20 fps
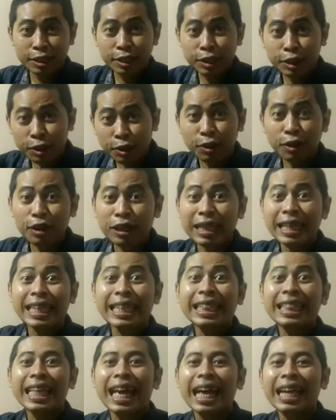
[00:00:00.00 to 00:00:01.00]
Yuk
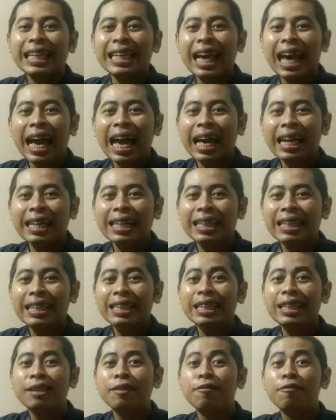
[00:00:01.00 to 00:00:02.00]
kita lihat
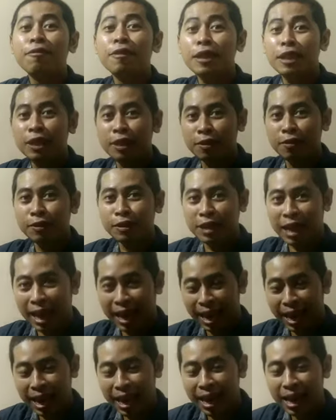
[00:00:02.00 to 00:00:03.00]
di video
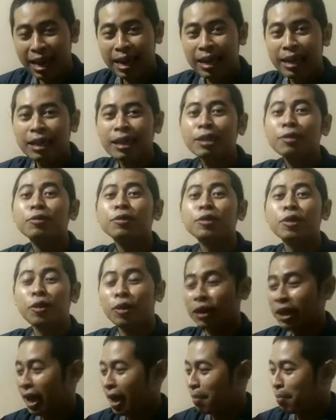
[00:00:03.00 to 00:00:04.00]
saya
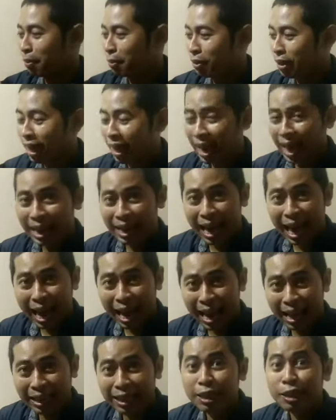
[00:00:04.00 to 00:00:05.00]
tutorial menggunakan
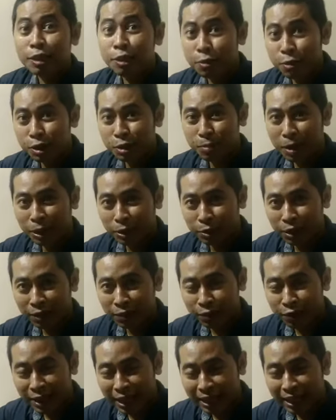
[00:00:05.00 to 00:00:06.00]
alat new smart cooker
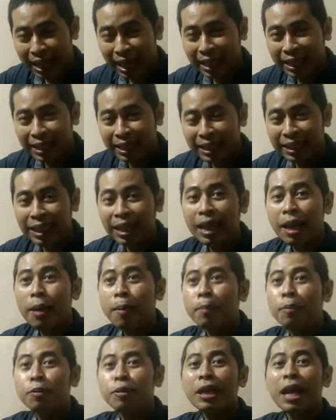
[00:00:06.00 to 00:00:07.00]
Venta ini.
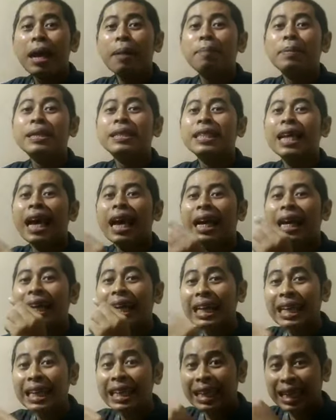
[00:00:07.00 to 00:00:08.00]
Bunda bisa
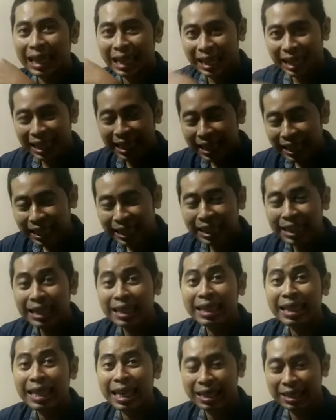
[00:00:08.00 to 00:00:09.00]
klik link di
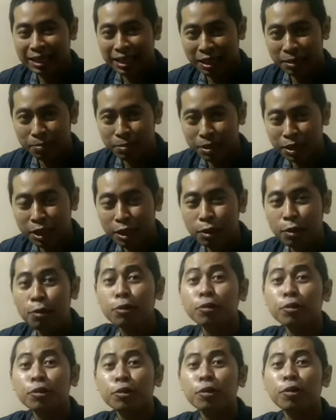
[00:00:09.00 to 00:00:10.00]
deskripsi
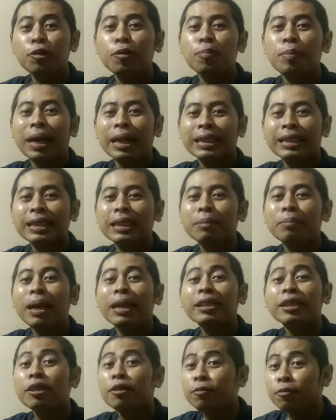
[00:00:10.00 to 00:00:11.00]
untuk
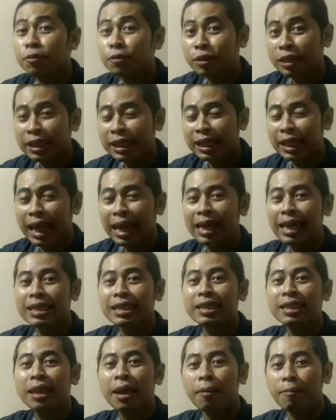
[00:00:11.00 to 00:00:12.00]
masing-masing fungsi karena
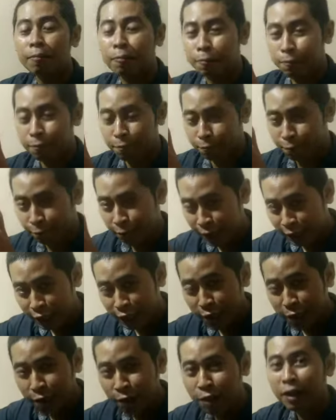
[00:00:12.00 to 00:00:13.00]
setiap
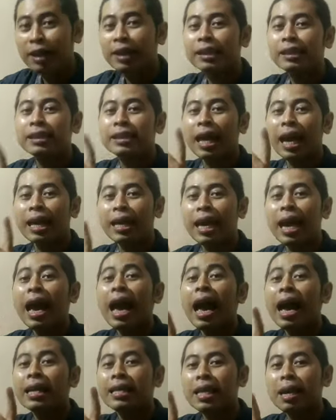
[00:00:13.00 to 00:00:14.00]
video, saya
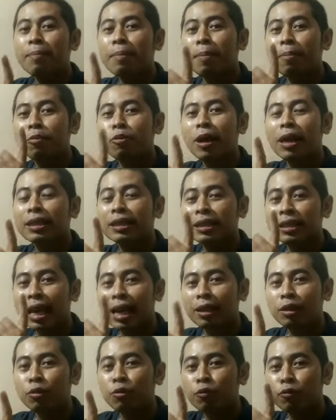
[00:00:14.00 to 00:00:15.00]
hanya membuat
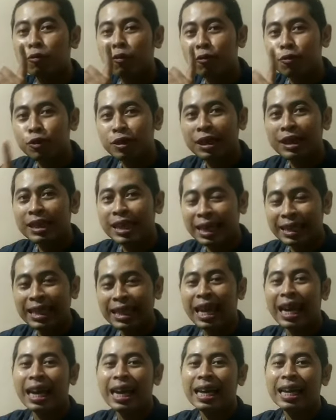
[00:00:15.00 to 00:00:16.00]
satu fungsi
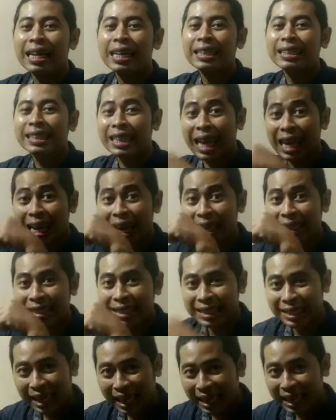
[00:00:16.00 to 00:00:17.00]
saja. Silahkan
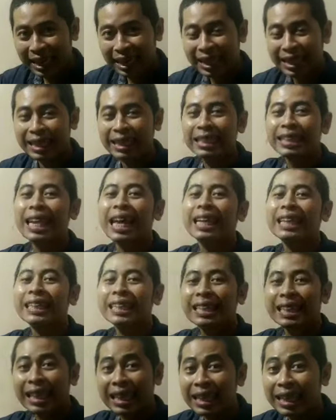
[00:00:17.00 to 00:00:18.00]
cek dan
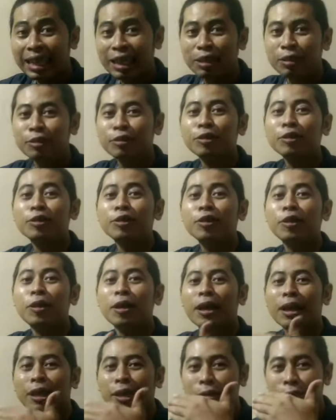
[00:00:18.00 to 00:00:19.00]
klik untuk
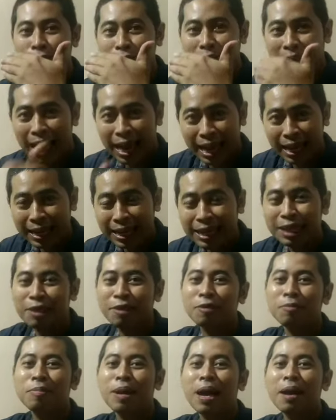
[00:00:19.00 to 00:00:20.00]
kegunaan di
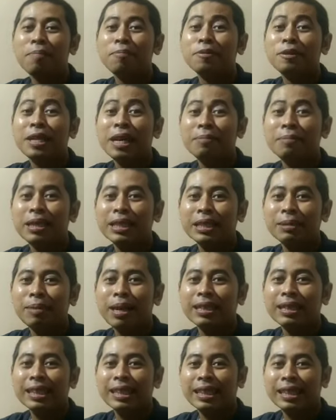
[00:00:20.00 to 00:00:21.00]
rumah Bunda
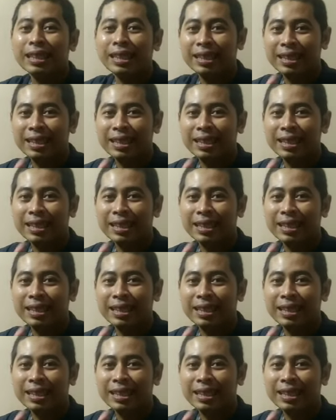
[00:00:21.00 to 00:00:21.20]
masing-masing.